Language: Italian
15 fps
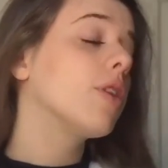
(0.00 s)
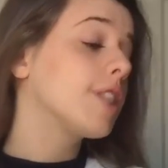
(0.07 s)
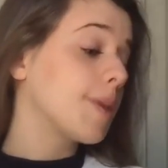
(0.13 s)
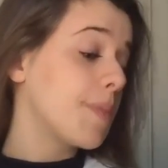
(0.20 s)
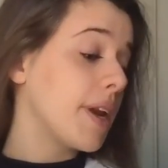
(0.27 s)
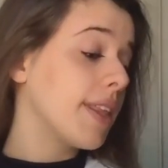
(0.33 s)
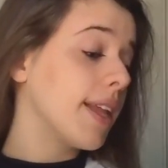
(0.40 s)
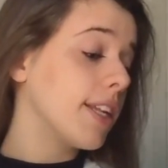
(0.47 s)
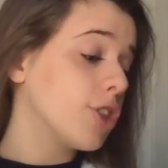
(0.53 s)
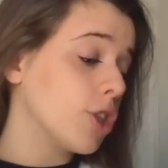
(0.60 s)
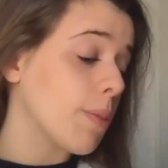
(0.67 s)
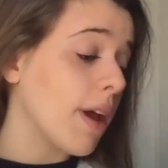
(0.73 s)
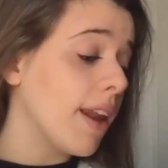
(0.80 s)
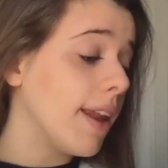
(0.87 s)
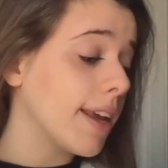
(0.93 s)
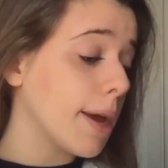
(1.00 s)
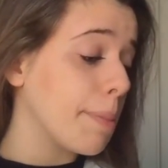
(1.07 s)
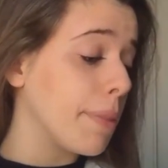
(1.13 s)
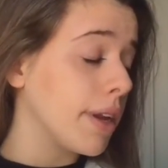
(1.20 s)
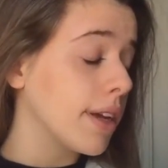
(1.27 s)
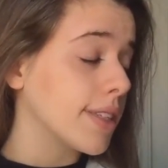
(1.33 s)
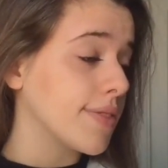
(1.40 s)
prenda il gemelli che è
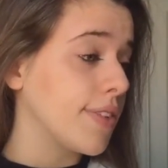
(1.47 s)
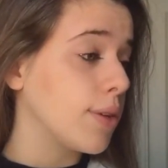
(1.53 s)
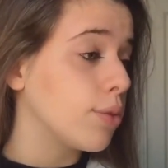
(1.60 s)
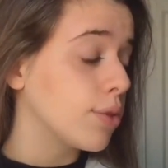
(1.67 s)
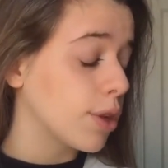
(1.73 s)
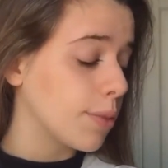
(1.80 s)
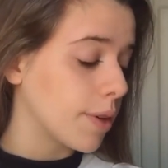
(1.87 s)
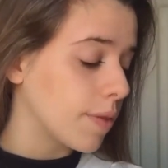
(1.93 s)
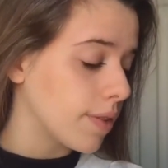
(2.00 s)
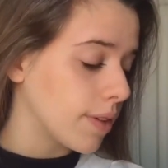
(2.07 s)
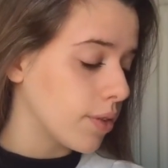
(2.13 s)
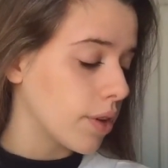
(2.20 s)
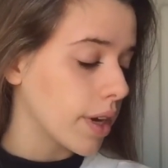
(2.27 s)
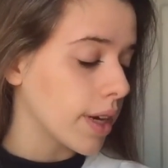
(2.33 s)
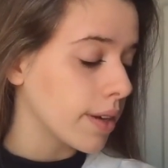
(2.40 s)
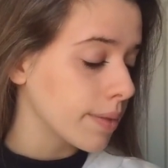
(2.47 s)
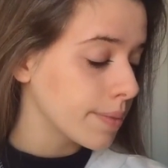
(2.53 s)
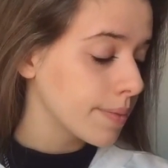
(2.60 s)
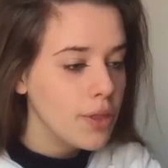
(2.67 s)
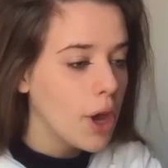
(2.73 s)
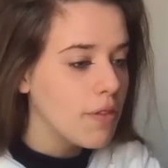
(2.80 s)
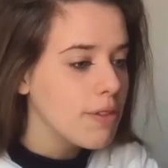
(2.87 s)
appena svenuto, per favore.
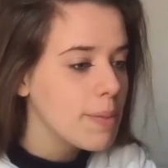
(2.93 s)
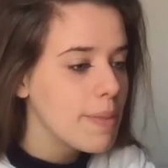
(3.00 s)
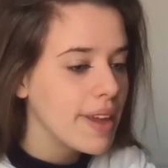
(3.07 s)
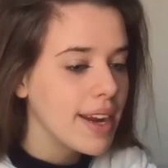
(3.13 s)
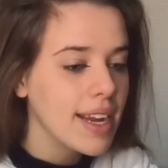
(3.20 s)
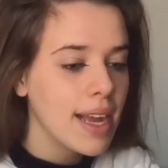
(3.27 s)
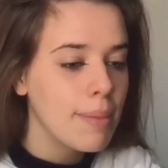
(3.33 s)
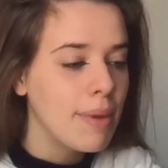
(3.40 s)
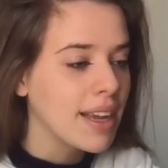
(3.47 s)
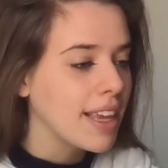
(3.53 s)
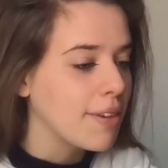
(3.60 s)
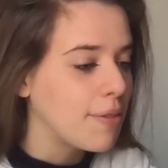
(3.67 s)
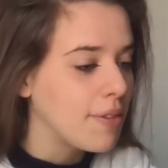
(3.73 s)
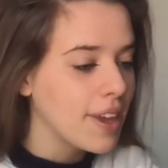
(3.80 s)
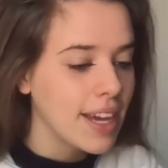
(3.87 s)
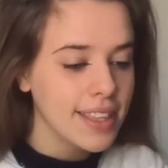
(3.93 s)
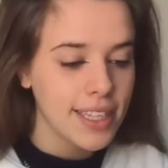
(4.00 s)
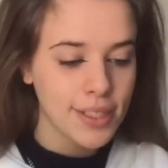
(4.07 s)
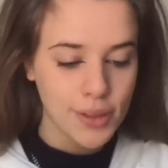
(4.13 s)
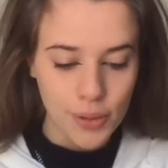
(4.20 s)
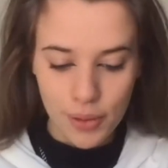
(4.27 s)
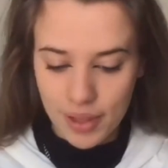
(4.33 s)
No, vabbè, raga, ma che figata
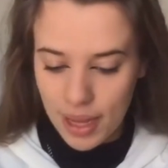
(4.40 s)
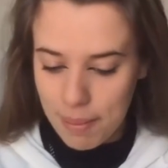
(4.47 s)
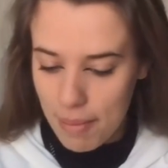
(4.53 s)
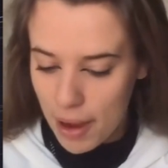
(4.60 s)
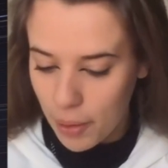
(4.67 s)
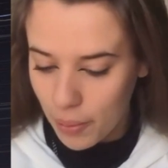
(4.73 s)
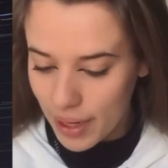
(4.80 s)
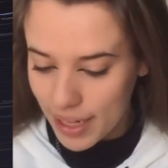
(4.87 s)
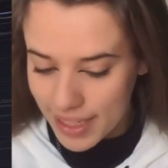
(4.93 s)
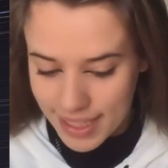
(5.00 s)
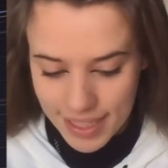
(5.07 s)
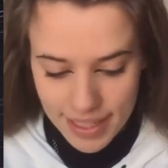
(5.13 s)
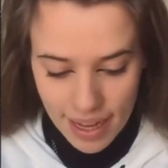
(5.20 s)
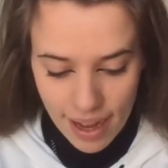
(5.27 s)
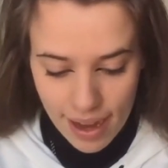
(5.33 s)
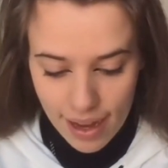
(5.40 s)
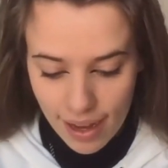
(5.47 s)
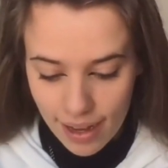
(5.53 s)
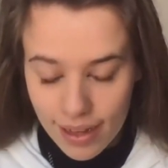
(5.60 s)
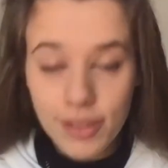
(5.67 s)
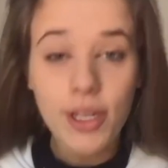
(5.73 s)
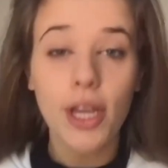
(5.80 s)
assurda è mai questa?
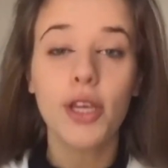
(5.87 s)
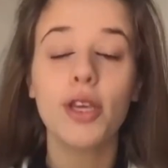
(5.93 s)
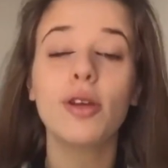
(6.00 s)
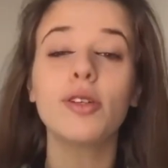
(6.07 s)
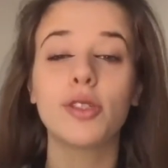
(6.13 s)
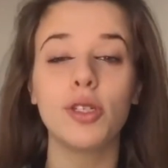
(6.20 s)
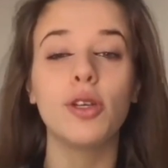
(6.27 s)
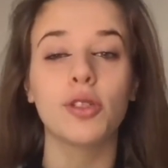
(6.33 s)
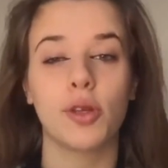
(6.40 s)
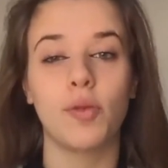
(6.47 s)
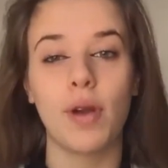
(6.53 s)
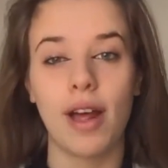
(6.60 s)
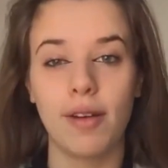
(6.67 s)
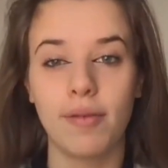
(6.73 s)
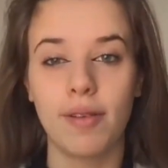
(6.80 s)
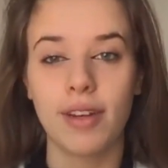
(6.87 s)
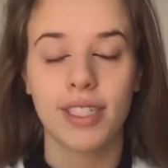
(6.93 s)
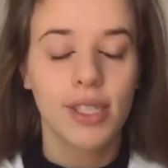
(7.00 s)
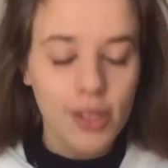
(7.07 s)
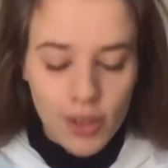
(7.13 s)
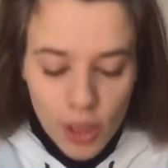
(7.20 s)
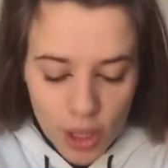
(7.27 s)
Cioè, io, io sono un alfa,
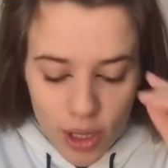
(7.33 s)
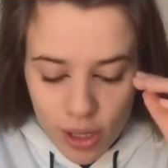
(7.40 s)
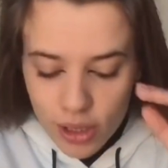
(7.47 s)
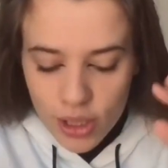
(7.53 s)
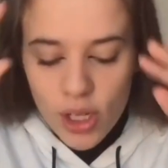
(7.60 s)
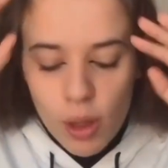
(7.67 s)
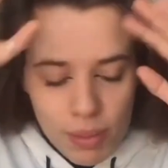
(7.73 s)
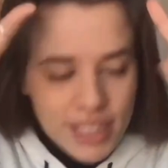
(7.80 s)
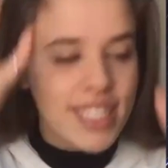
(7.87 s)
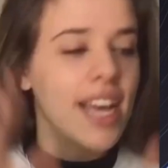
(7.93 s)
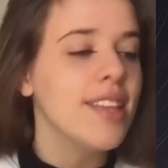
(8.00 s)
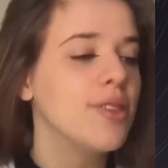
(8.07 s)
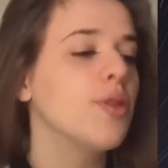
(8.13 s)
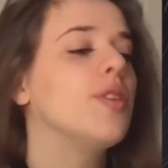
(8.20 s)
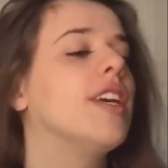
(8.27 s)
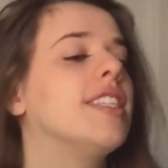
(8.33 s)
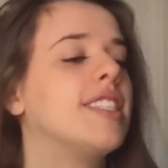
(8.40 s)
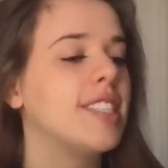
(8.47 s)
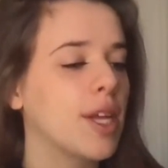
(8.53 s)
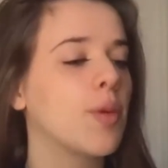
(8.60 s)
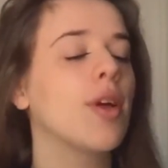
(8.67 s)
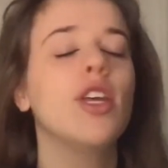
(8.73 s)
secondo... Io, io mi sento di essere un...
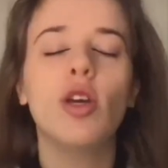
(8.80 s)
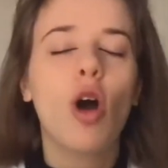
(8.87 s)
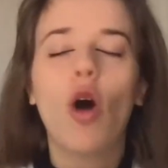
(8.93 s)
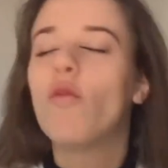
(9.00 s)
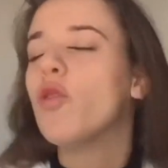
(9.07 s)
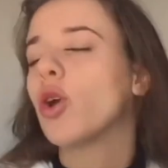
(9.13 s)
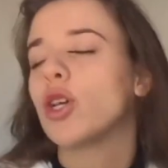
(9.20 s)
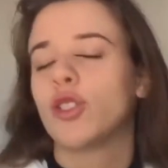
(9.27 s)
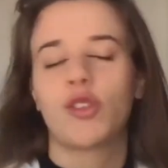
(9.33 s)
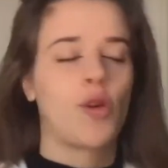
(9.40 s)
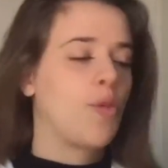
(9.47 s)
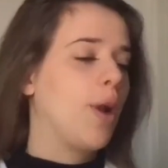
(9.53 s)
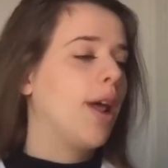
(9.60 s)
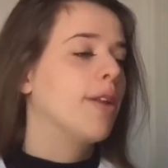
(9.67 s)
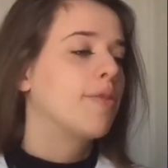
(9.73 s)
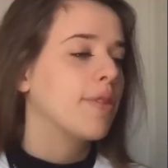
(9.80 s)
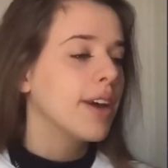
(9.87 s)
Io odio che sono un alfa.